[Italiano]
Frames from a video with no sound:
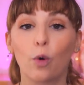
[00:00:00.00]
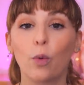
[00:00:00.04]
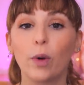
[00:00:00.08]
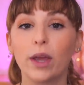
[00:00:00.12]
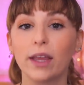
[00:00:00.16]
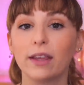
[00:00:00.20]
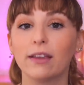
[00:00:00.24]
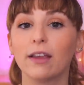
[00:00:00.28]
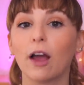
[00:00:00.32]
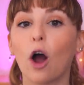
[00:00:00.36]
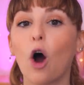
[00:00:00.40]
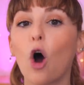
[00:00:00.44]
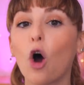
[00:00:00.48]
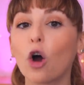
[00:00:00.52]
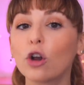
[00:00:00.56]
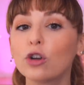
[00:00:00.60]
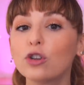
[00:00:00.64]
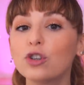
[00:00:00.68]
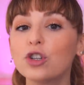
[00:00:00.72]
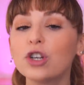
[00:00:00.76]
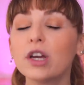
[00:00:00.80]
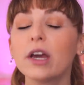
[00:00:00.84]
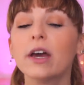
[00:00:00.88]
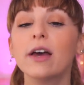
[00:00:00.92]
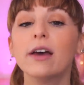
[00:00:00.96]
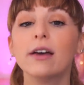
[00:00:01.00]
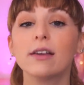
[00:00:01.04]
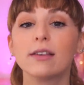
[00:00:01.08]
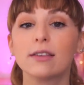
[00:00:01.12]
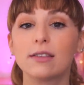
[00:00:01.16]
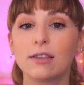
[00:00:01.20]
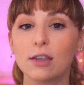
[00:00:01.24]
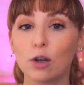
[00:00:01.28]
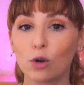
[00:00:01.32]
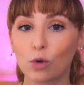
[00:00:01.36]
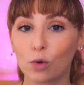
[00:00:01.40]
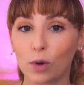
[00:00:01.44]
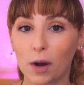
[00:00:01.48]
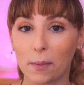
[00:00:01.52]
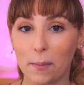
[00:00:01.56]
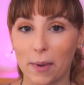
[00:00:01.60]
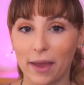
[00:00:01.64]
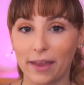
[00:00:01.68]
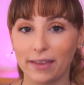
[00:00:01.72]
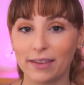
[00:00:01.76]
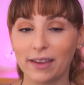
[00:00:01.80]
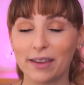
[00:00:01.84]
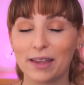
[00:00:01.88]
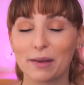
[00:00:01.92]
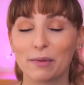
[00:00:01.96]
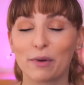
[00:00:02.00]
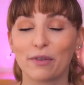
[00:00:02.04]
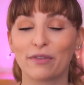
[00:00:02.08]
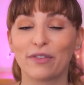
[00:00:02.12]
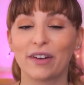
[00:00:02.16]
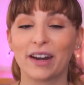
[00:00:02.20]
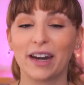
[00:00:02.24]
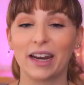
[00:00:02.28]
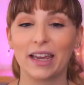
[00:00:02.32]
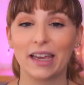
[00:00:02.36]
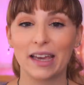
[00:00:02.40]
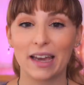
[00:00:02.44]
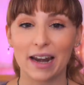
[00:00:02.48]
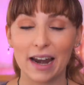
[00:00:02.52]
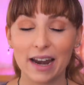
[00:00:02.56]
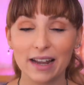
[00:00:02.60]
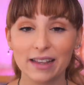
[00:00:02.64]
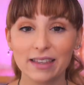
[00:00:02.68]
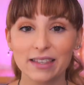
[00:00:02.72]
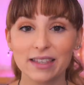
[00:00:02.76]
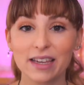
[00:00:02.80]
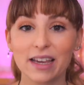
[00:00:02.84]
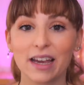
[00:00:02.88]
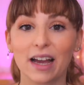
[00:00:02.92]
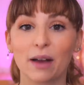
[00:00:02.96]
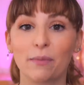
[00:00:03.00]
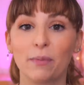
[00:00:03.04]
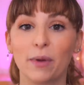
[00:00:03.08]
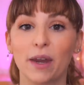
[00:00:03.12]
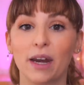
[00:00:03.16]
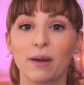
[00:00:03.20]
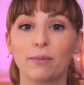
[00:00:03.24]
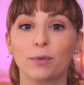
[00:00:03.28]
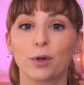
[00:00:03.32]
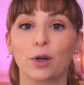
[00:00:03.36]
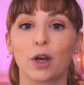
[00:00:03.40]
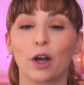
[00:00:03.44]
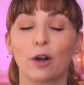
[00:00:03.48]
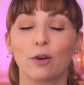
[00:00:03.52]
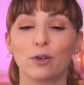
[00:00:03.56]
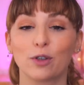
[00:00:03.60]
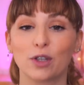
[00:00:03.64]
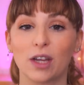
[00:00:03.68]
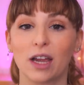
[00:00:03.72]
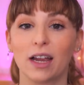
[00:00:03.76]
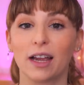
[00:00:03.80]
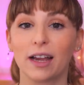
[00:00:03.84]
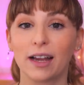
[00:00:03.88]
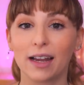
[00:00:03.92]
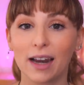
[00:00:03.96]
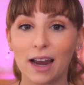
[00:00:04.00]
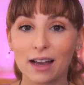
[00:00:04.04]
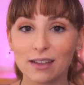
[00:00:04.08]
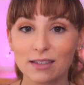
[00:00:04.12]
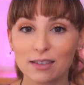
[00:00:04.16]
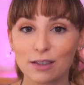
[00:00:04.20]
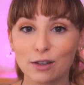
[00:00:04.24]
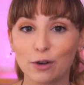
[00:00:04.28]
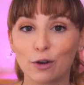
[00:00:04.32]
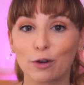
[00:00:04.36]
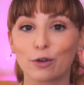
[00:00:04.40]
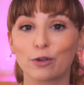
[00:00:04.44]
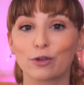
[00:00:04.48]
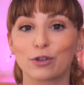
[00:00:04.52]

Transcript: Quindi oggi sicuramente andiamo a fare chiarezza e capiremo che cos'è il classico,